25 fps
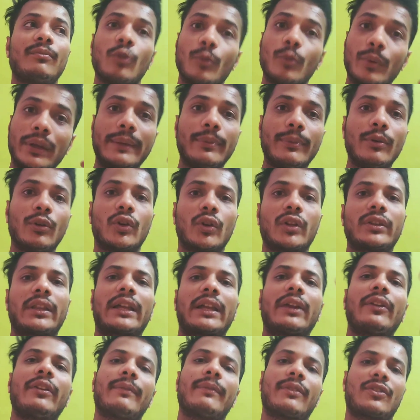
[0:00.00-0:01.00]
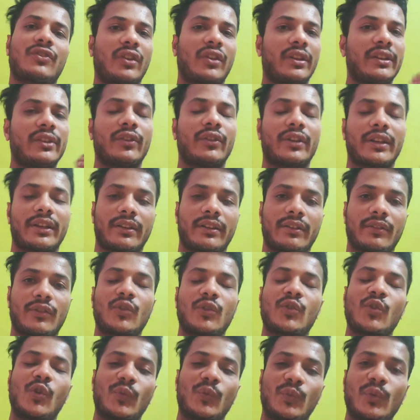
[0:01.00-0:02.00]
মুভি রিভিউ করে তারাও এই মাসটাকে নিয়ে অনেক
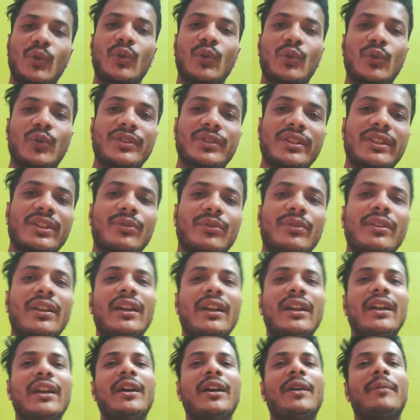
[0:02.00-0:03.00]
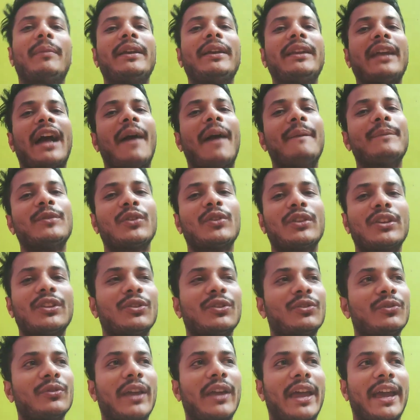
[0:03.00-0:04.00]
ট্রোল ফ্রোল করছে দেখুন ভাই আমিও
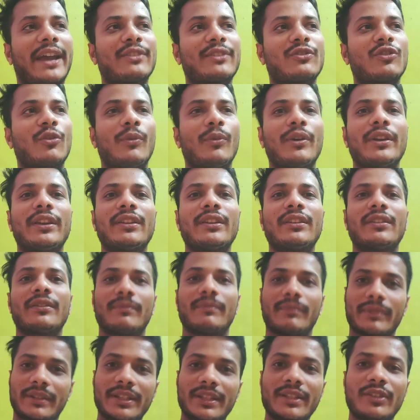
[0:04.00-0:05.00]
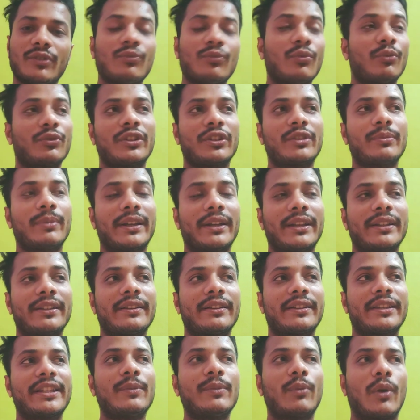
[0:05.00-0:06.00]
কিন্তু এক সময় কি যদি মানে
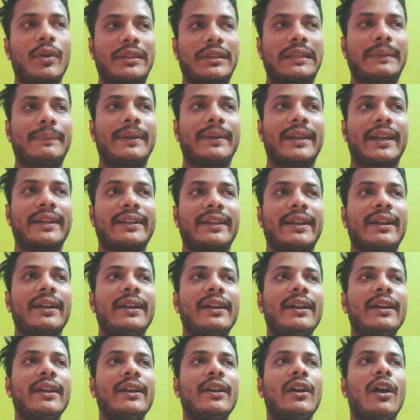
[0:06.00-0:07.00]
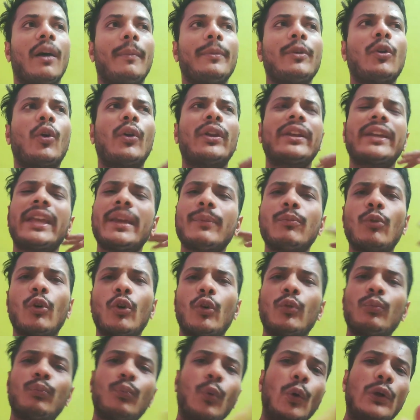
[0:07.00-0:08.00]
কি বলা যেতে পারে একটা আমি মানে অনেকেই
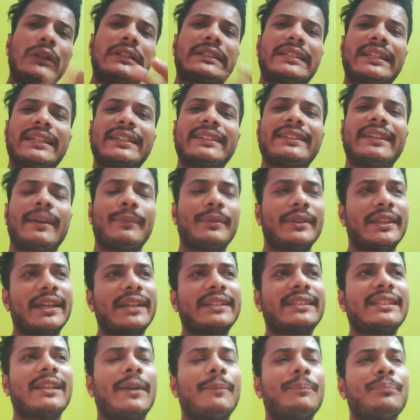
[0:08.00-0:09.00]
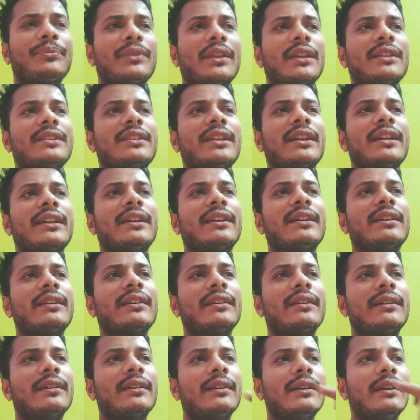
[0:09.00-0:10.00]
বলছে আমি দেখছিলাম যে
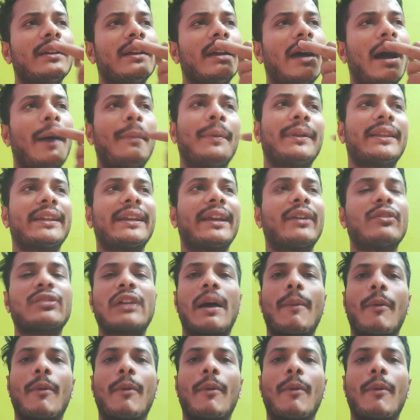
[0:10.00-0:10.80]
আমাদের কেউ